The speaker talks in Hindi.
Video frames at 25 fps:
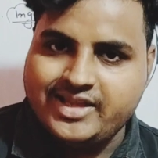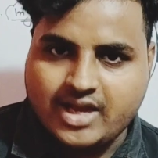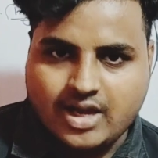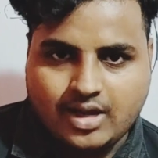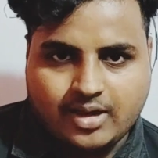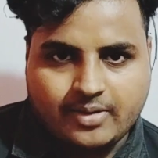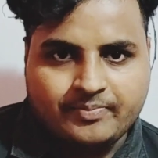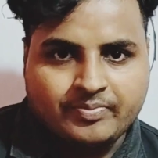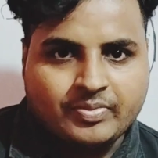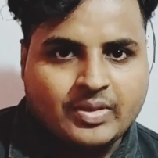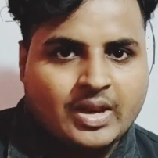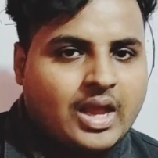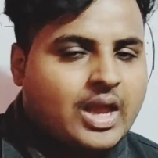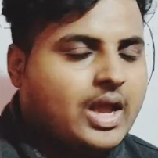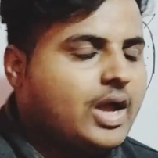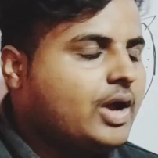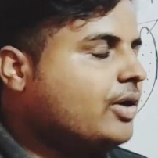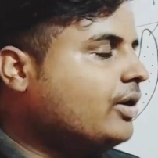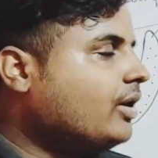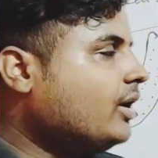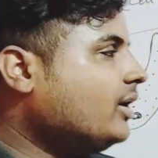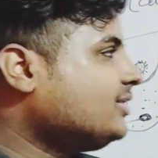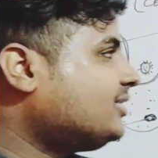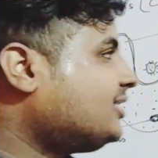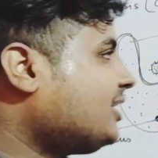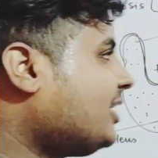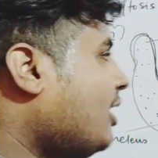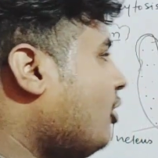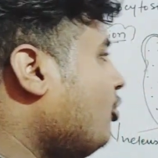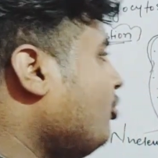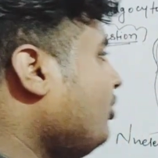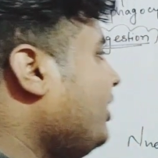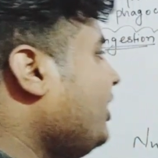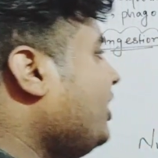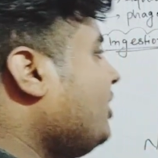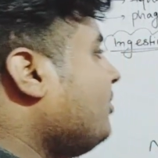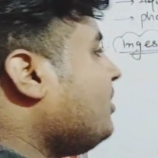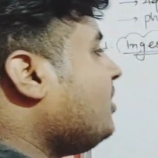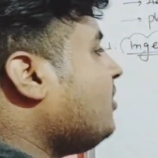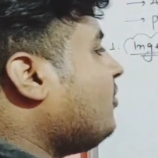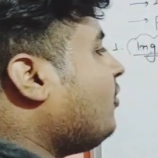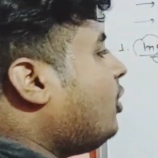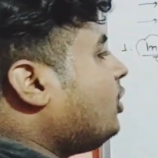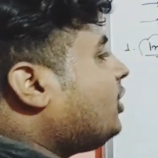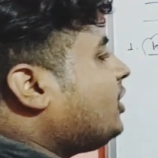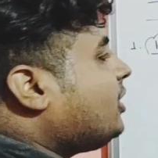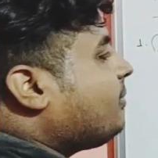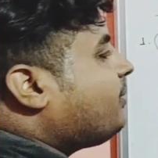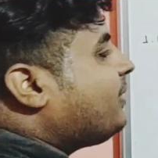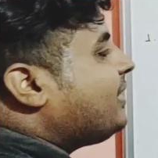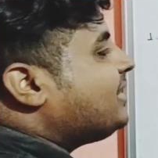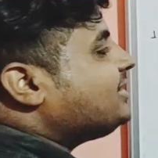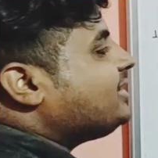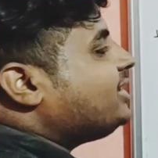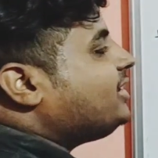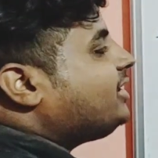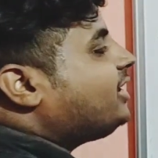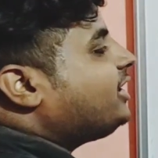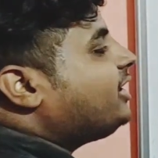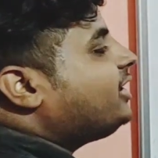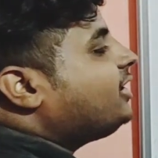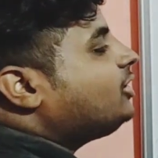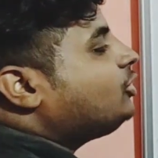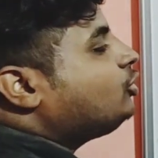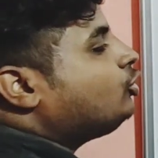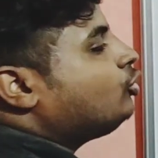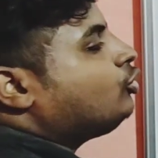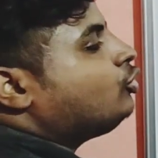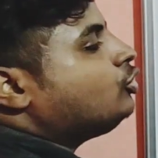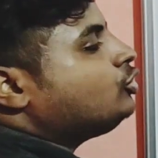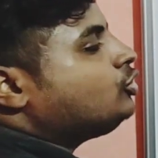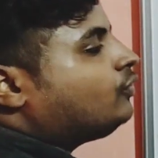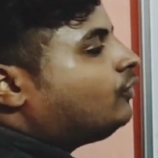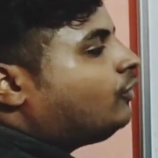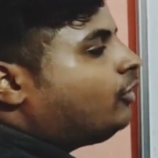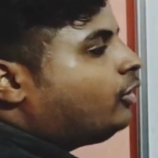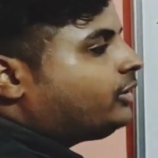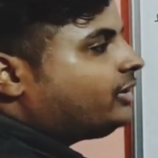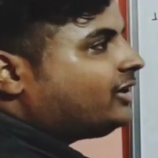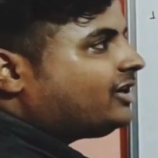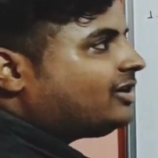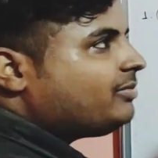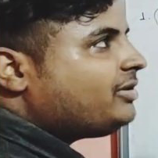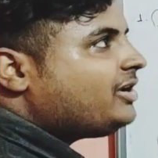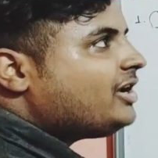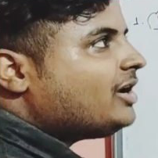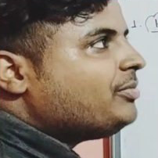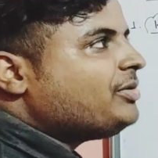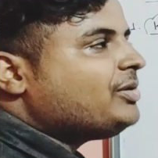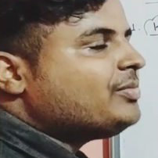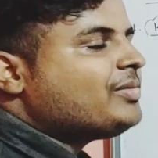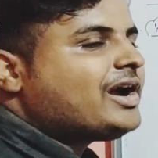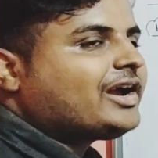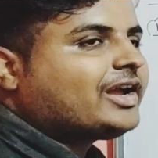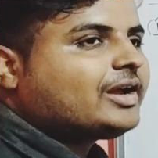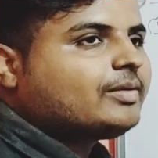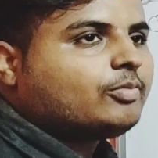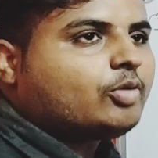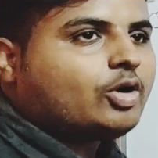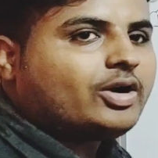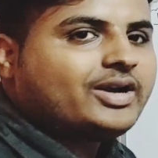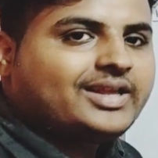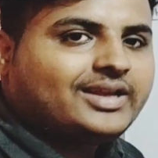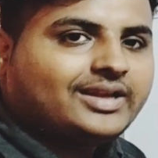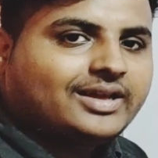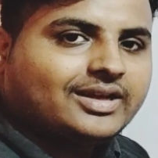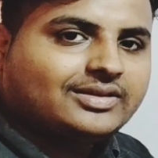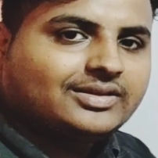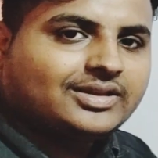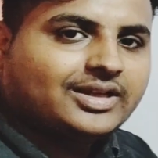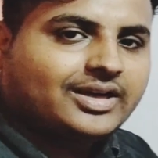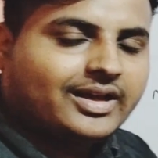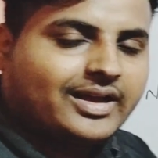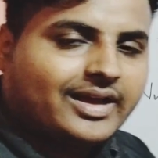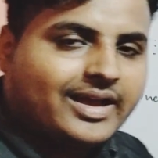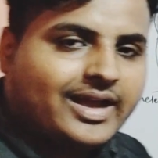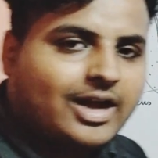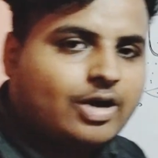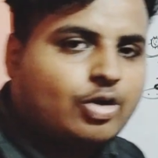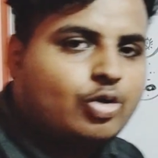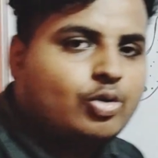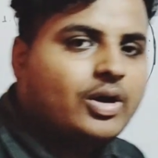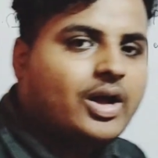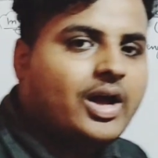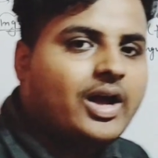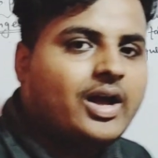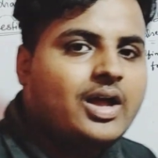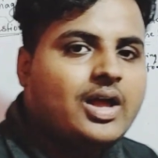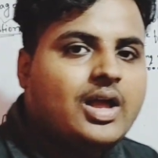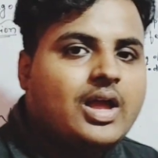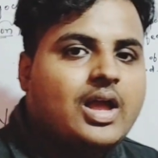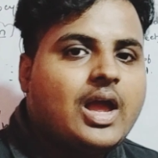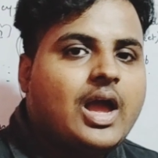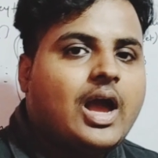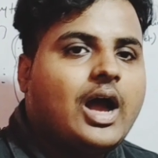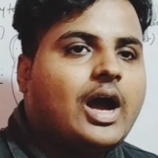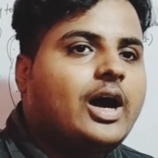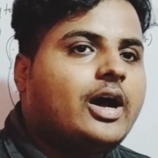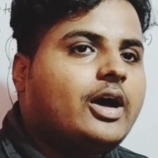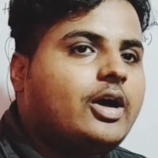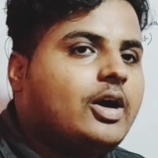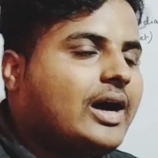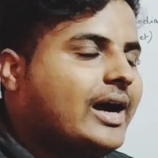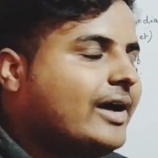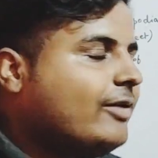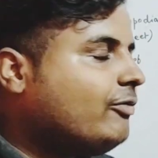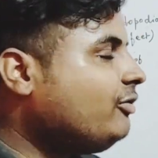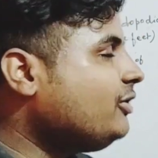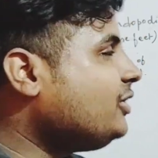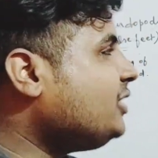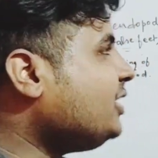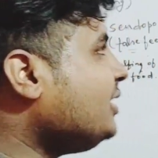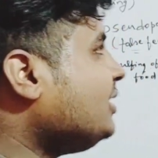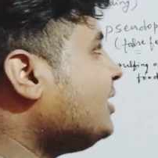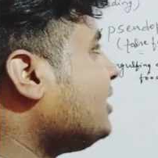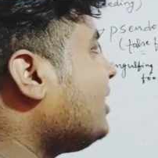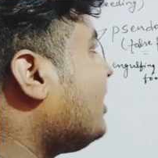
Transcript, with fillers: लिया सराउंडिंग में वाटर प्रेजेंट है तो कुछ वाटर भी अमीबा के बॉडी के अंदर गया होगा उसी